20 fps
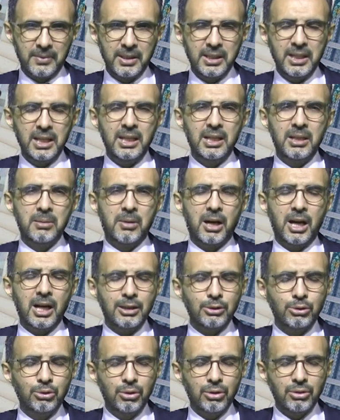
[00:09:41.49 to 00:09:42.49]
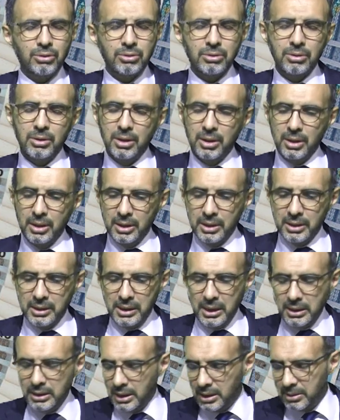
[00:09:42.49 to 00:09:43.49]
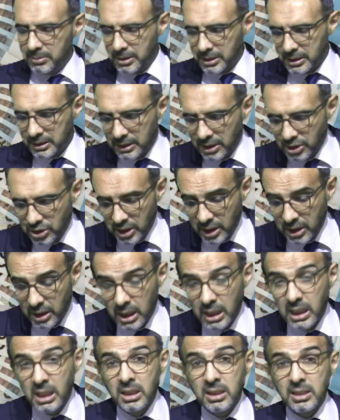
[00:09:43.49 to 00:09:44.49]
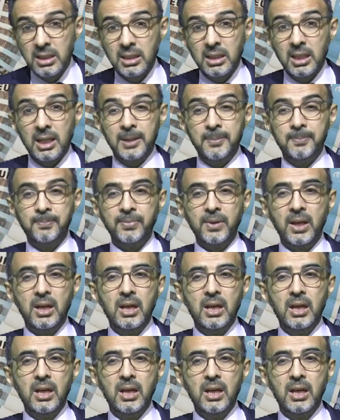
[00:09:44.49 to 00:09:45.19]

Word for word: Gerilim artıyor. Ne diyelim arkadaşlar? Hayırlısı diyelim.